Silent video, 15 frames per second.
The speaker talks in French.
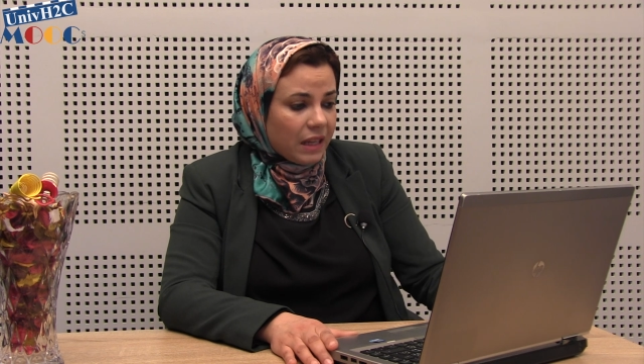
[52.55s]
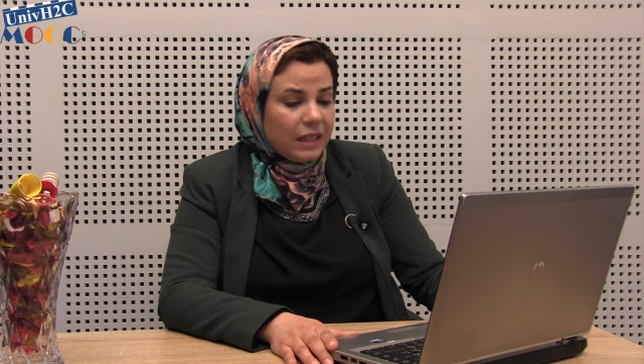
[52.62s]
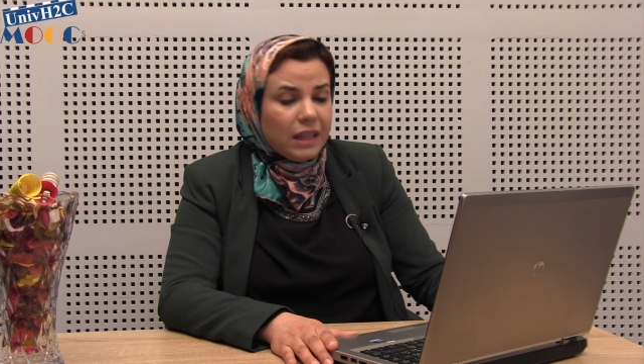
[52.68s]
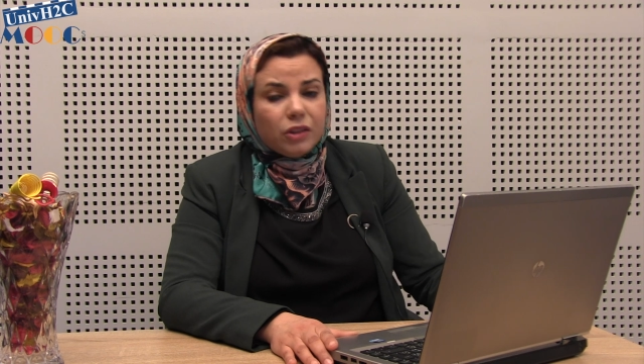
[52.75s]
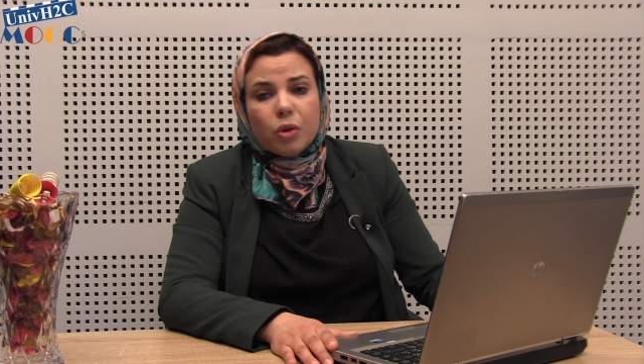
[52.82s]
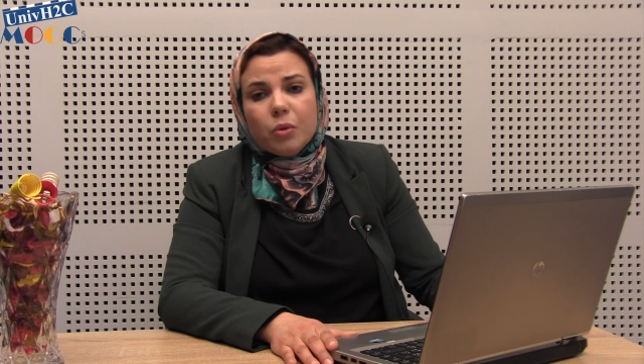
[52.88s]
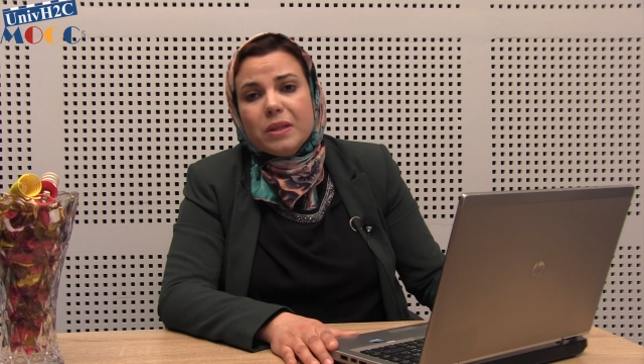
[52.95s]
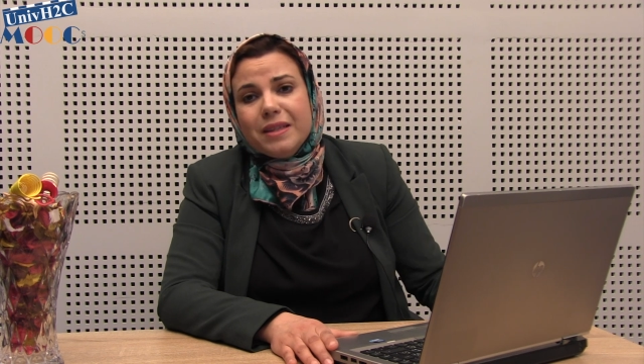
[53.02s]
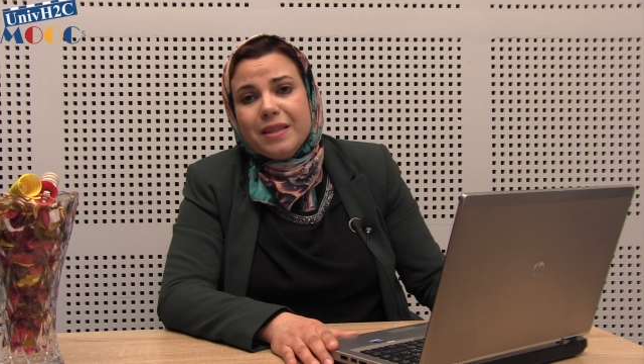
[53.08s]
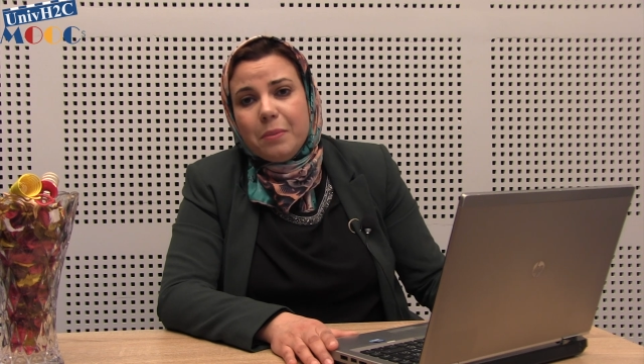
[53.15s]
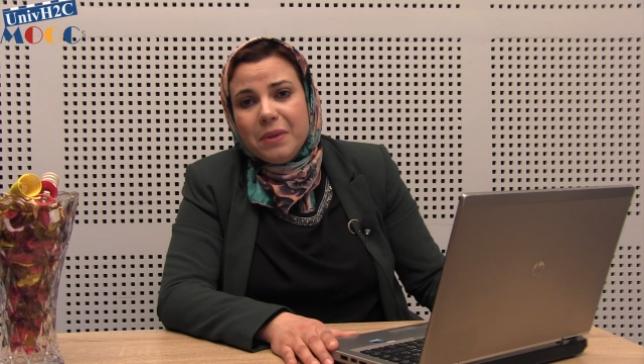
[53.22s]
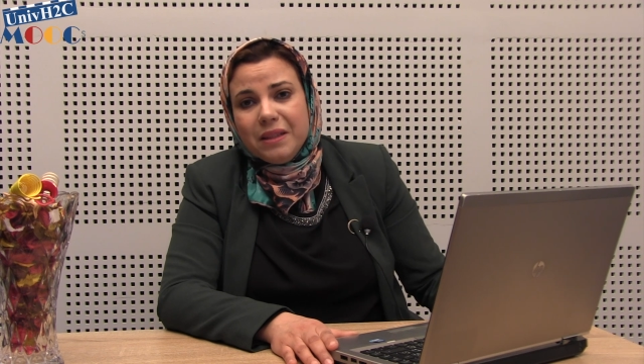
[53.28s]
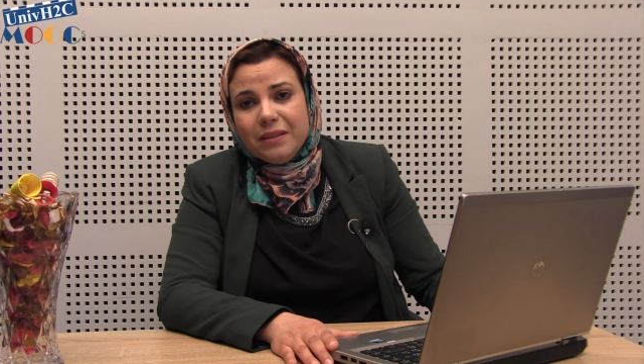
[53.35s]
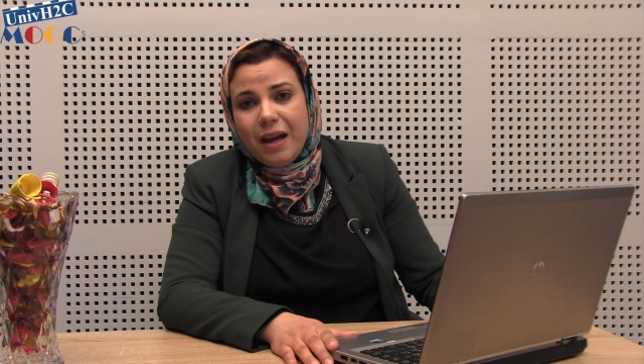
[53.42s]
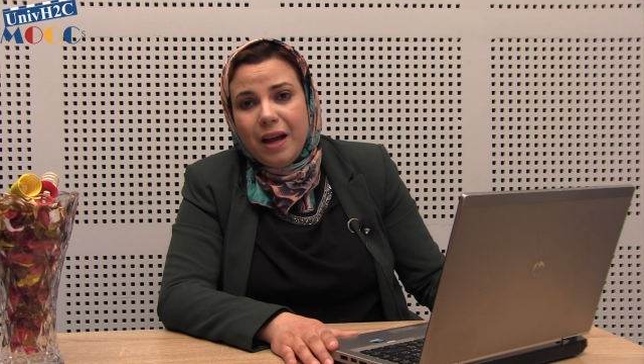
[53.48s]
la
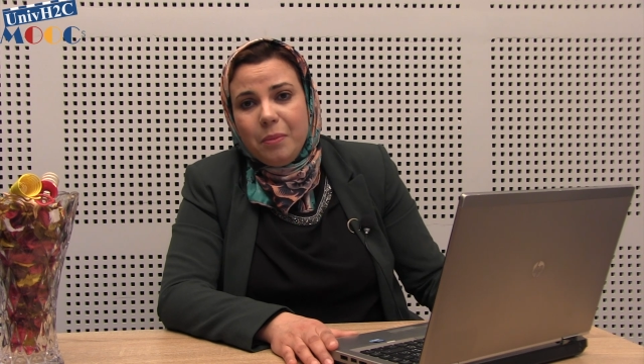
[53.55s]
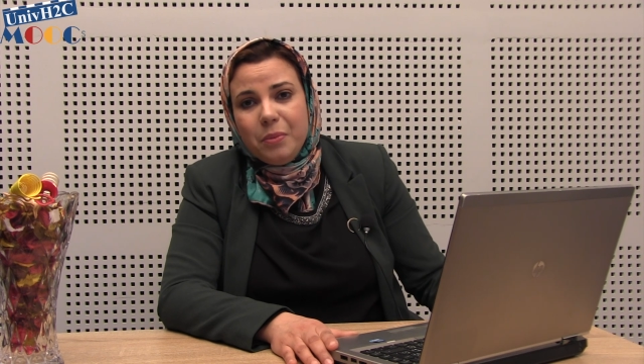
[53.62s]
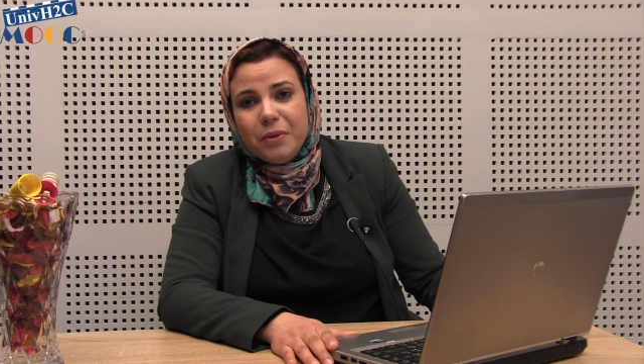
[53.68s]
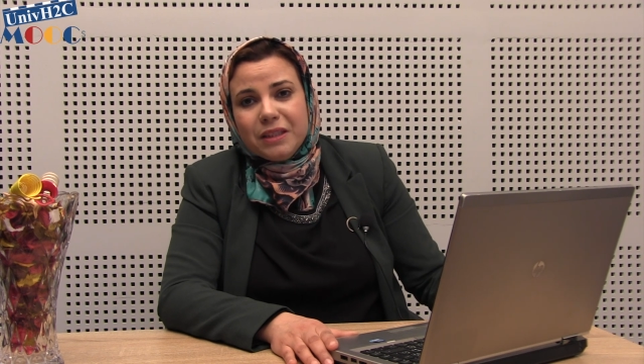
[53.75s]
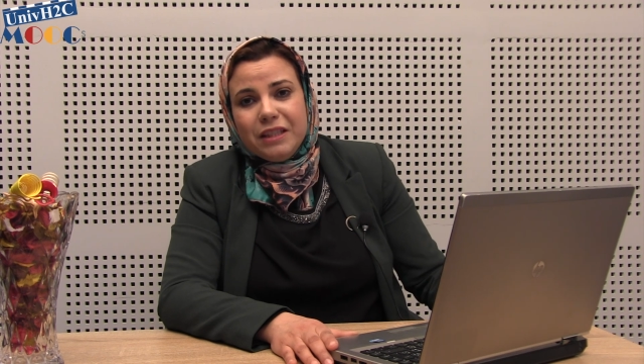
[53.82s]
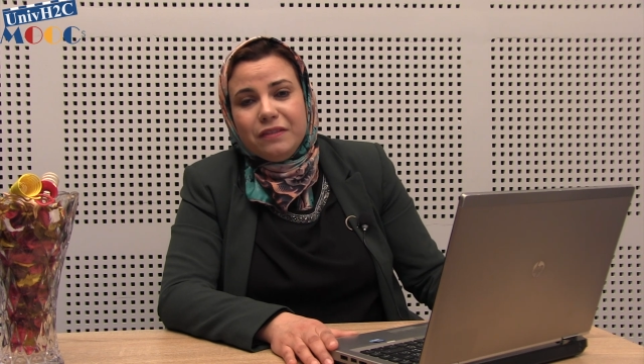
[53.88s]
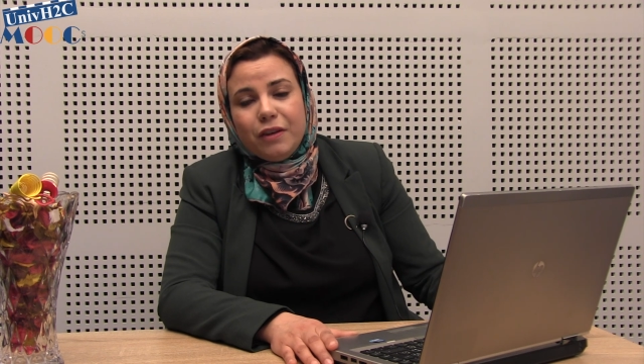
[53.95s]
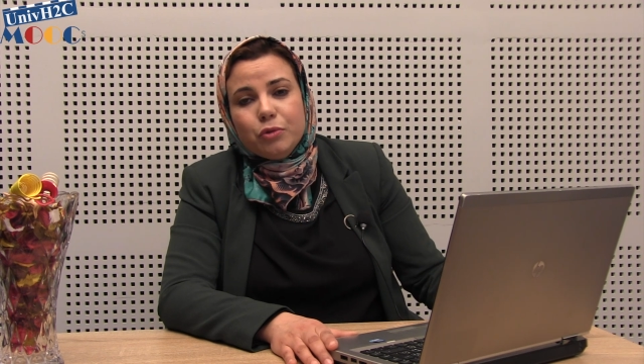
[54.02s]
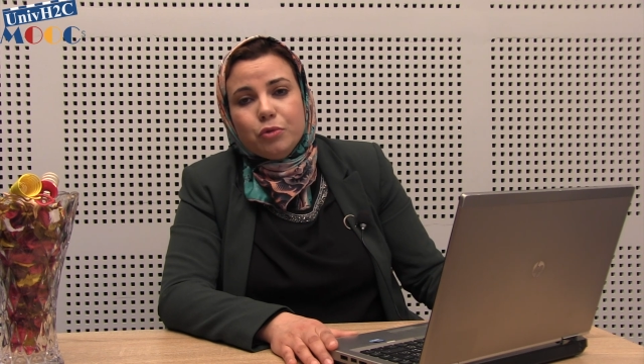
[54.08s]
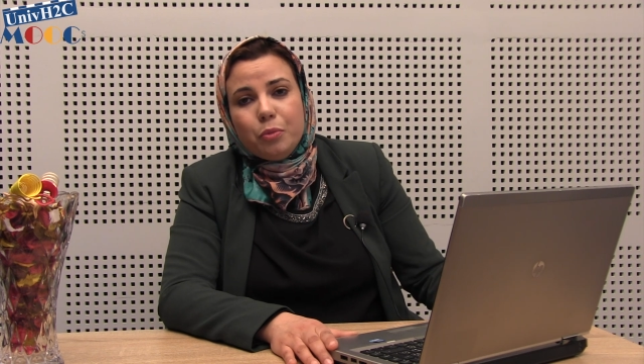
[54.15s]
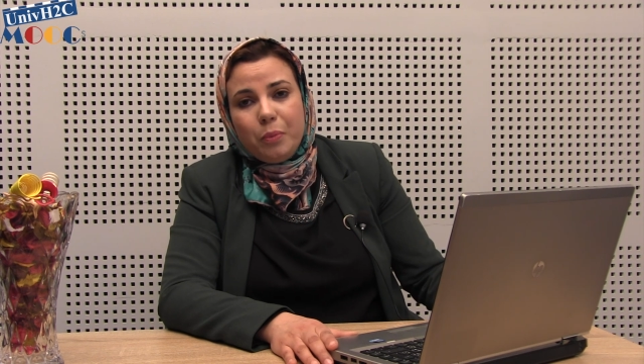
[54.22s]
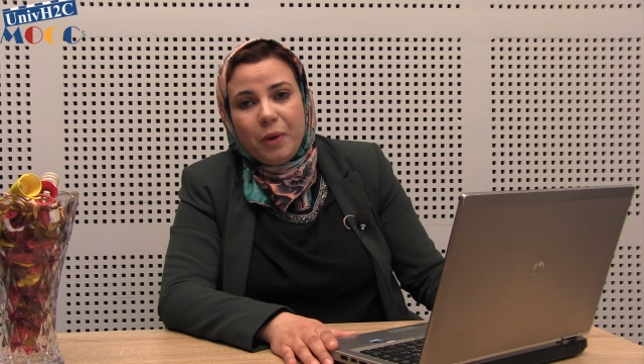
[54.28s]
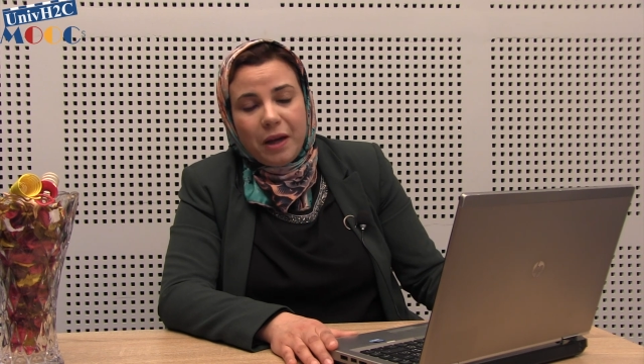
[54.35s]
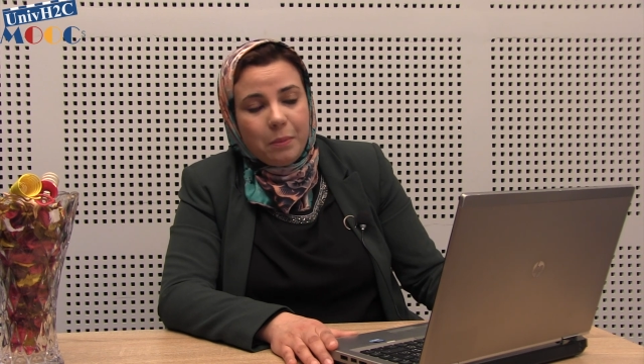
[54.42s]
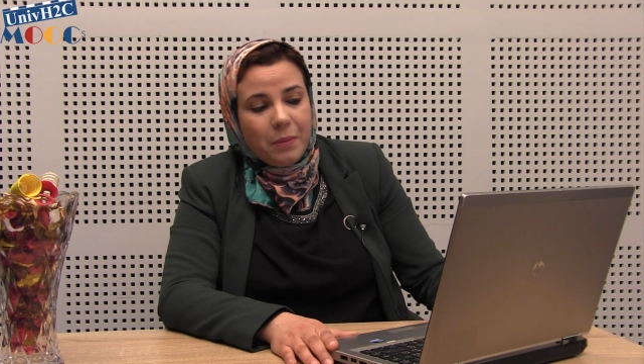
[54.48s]
troisième étape qui va nous
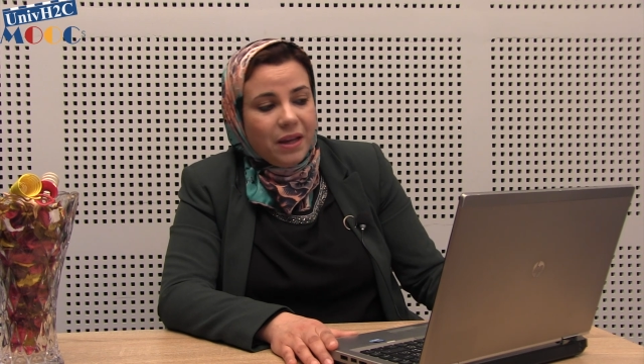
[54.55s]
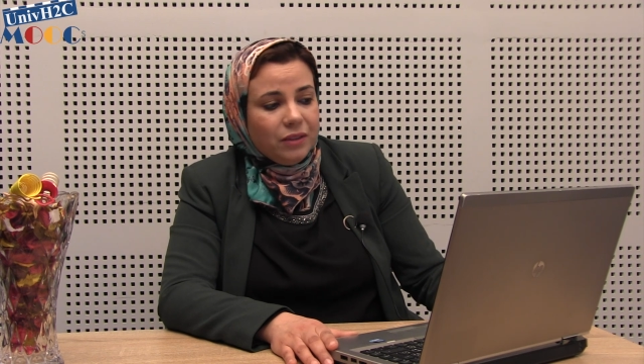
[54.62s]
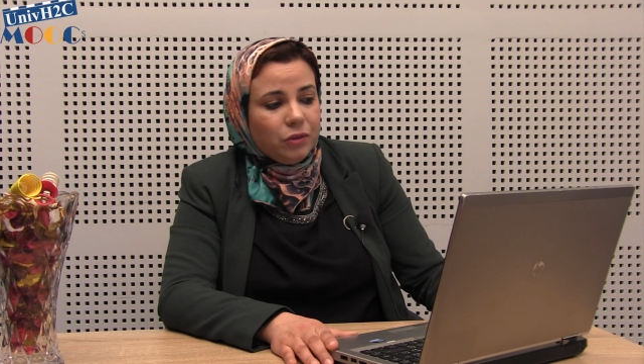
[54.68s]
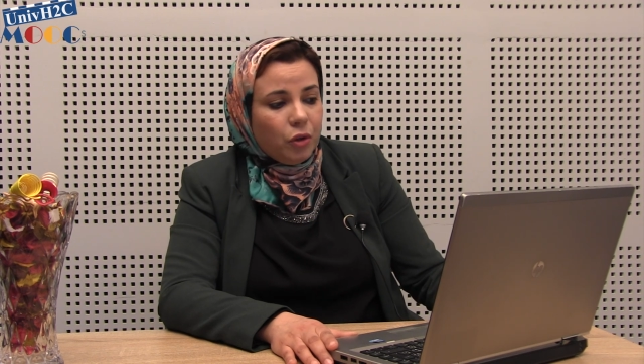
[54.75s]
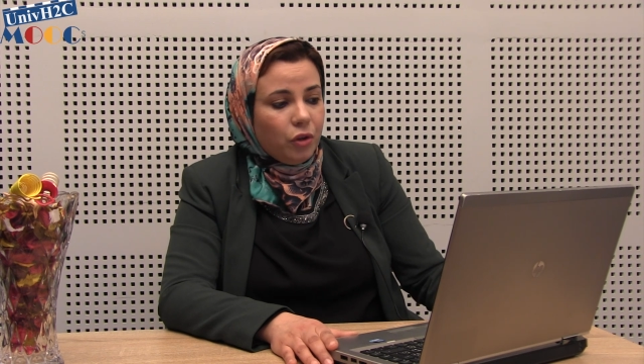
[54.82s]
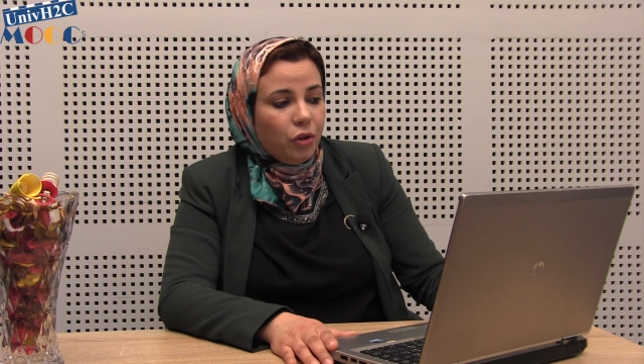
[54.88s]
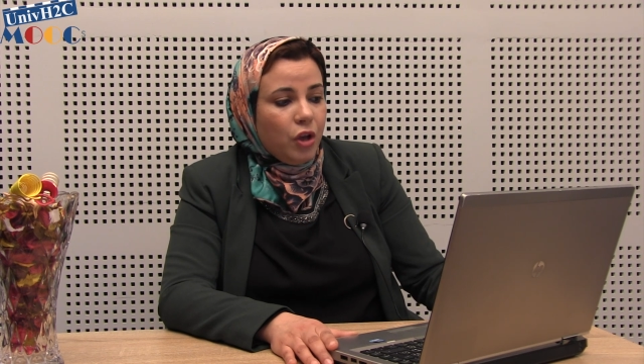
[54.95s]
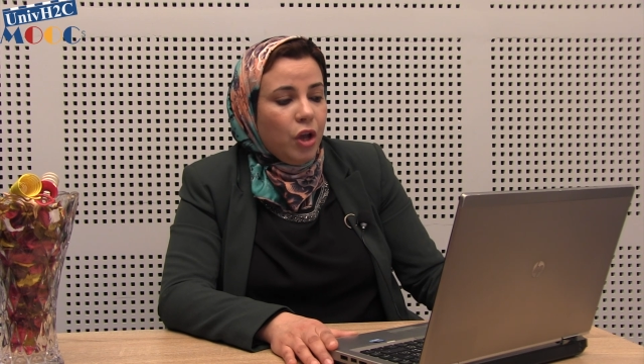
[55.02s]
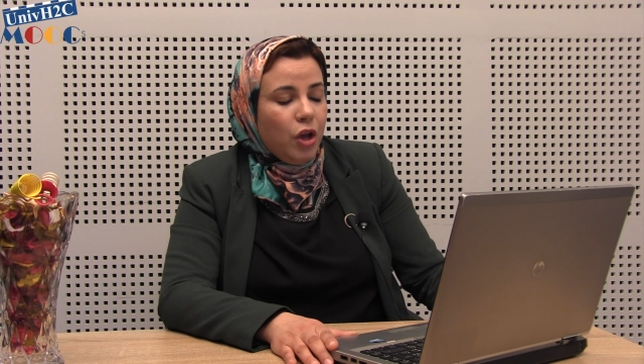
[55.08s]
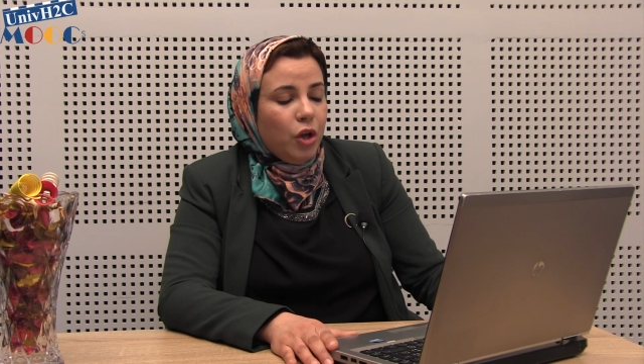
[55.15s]
permettre